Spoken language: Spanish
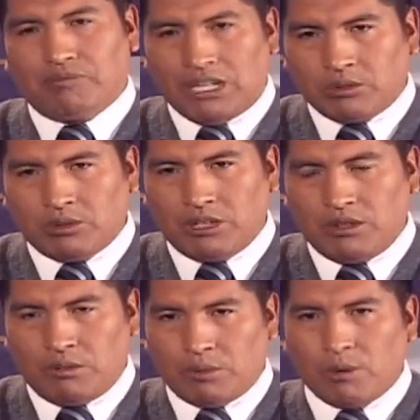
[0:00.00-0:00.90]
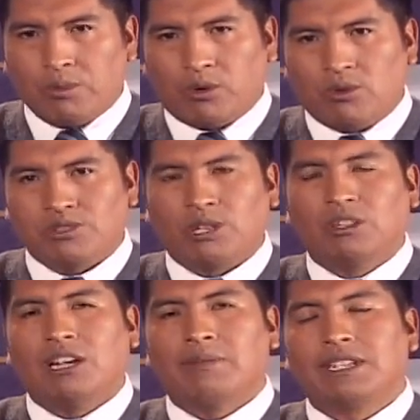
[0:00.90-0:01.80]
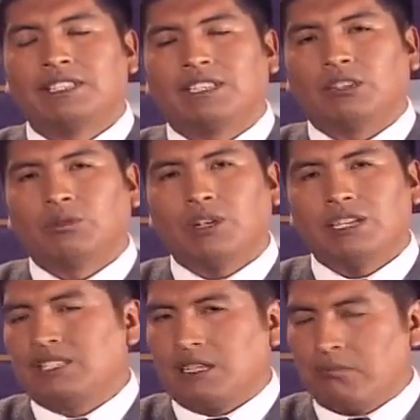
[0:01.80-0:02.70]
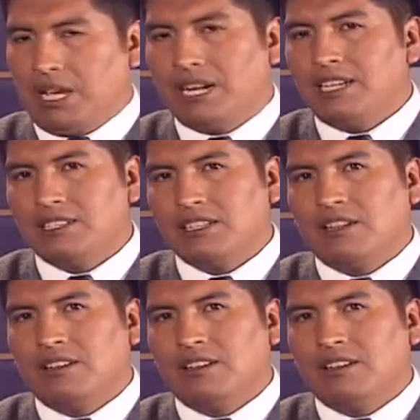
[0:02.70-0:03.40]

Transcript: tanto en el propio Consejo de la Magistratura, están bienes,